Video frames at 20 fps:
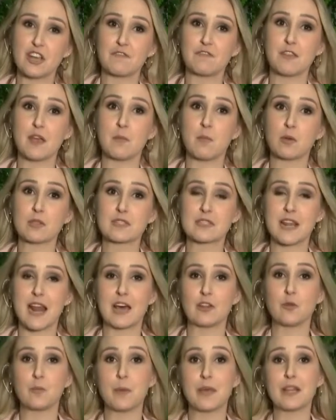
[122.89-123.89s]
havia
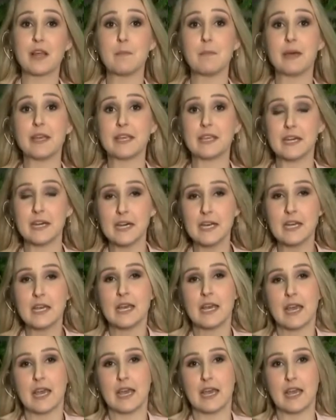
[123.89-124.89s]
mostrado pela manhã
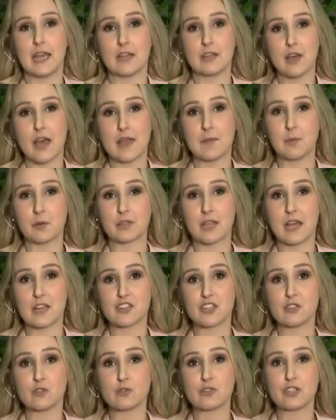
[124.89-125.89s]
é, na
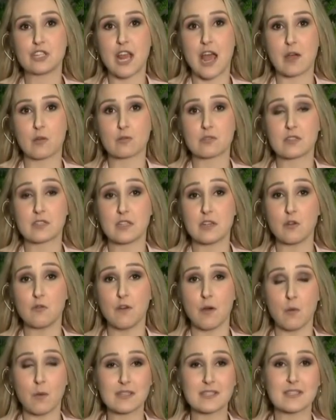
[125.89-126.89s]
reportagem do Tiago
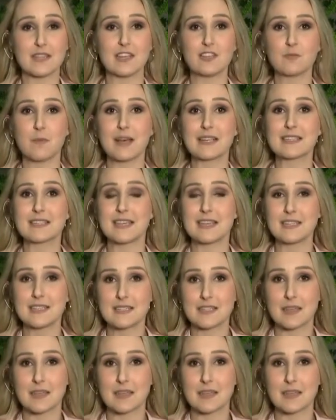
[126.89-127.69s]
Silva, um acidente bastante